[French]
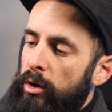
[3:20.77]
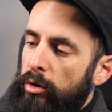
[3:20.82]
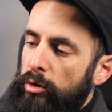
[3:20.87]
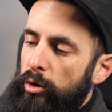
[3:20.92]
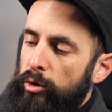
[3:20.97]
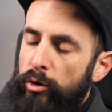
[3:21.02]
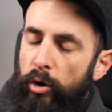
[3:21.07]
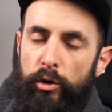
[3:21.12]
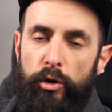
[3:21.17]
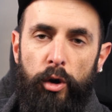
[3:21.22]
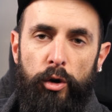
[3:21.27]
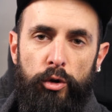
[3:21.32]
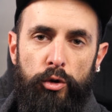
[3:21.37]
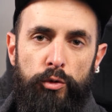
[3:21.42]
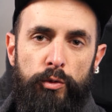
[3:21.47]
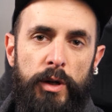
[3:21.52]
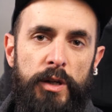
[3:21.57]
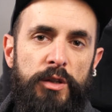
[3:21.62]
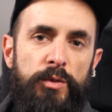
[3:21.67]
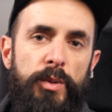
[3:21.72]
le dongle
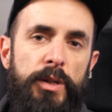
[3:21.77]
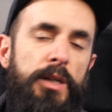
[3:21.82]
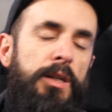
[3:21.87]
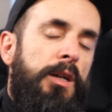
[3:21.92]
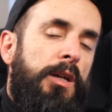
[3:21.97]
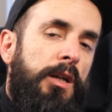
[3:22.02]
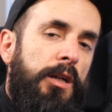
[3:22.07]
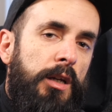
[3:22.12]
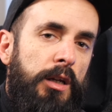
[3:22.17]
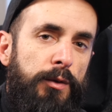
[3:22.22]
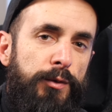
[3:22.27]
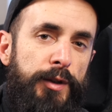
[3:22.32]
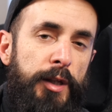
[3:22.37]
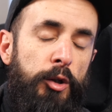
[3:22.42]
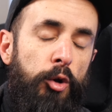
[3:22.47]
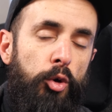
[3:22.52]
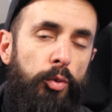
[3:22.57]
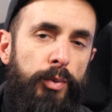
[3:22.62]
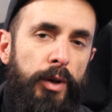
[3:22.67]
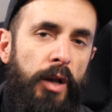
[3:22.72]
USB et éviter
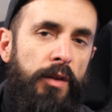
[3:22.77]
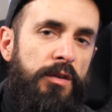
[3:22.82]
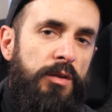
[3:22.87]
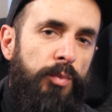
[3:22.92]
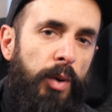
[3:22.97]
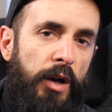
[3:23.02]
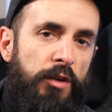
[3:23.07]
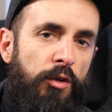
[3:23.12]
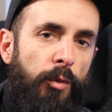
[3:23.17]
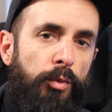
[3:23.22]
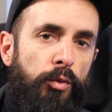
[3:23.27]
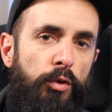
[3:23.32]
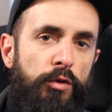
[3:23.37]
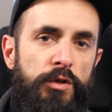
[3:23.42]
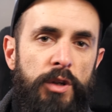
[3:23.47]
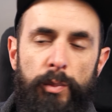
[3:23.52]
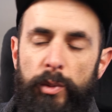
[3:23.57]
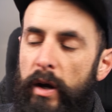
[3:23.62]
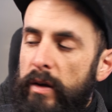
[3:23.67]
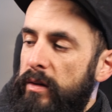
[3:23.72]
de perdre si par exemple on se
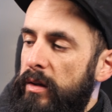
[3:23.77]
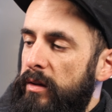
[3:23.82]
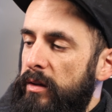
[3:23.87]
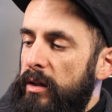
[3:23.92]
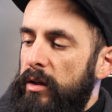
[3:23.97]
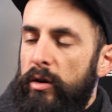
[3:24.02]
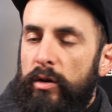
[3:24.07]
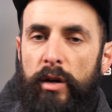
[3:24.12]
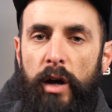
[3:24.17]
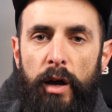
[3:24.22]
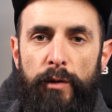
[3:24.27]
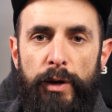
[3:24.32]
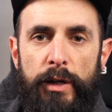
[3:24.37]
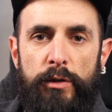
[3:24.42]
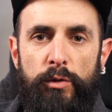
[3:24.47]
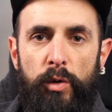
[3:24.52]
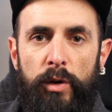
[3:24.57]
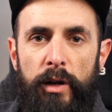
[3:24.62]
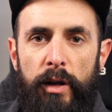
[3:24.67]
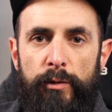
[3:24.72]
déplace ici avec
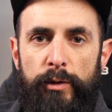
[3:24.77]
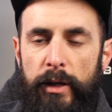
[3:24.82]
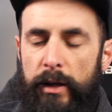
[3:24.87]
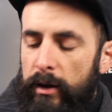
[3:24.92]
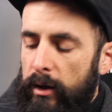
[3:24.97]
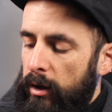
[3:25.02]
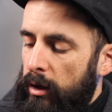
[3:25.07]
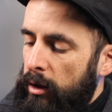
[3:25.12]
son clavier.